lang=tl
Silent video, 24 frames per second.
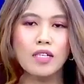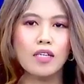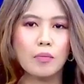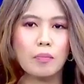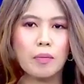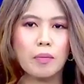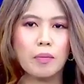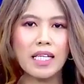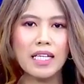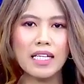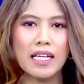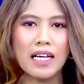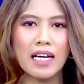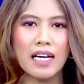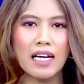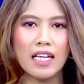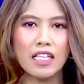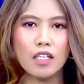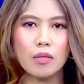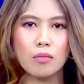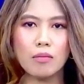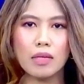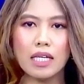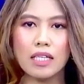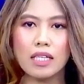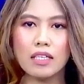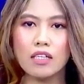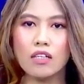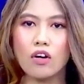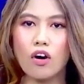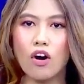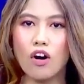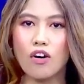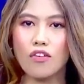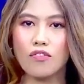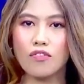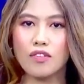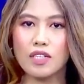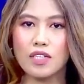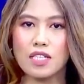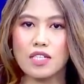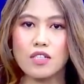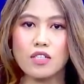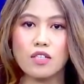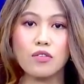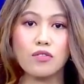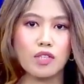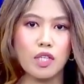Binalaan naman ng
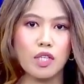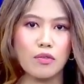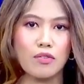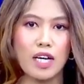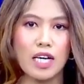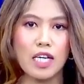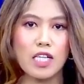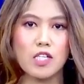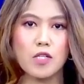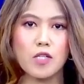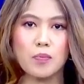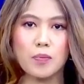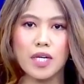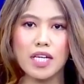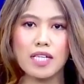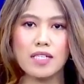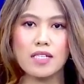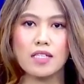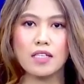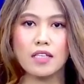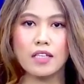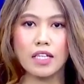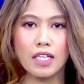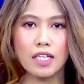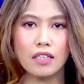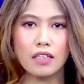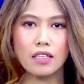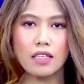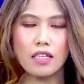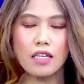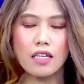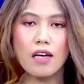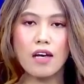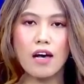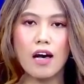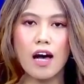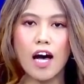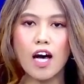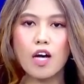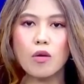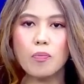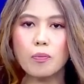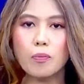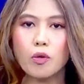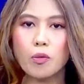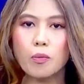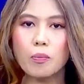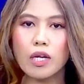Office of the Vice President ang
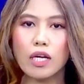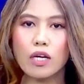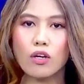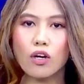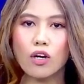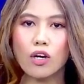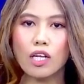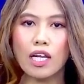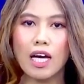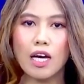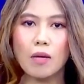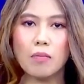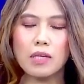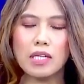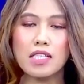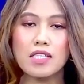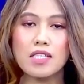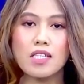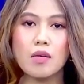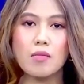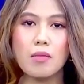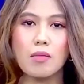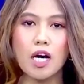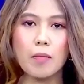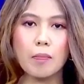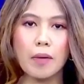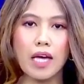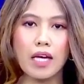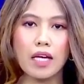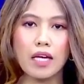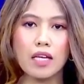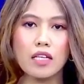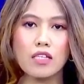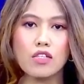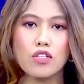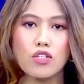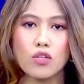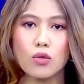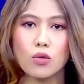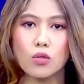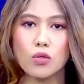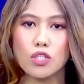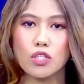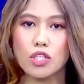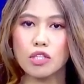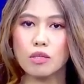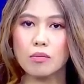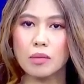publiko laban sa mga pekeng
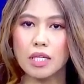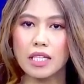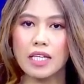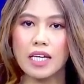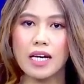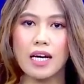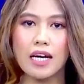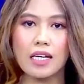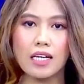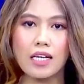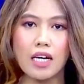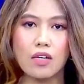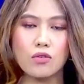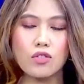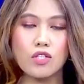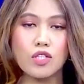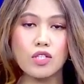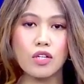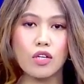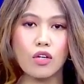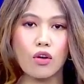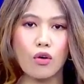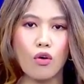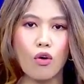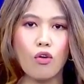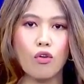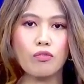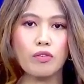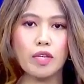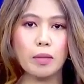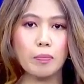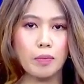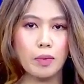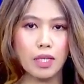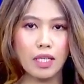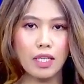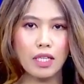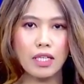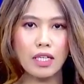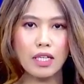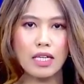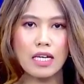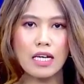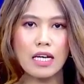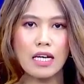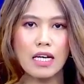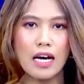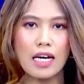social media accounts ng OVP
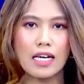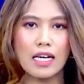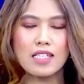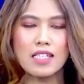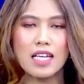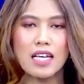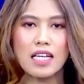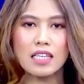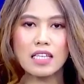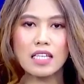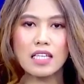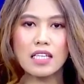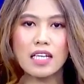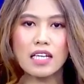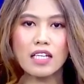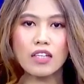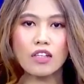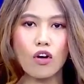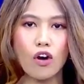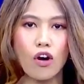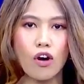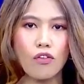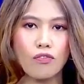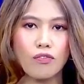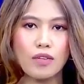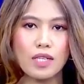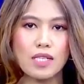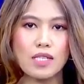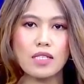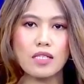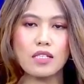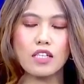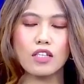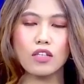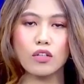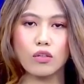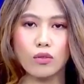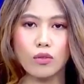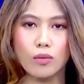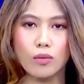at satellite office nito.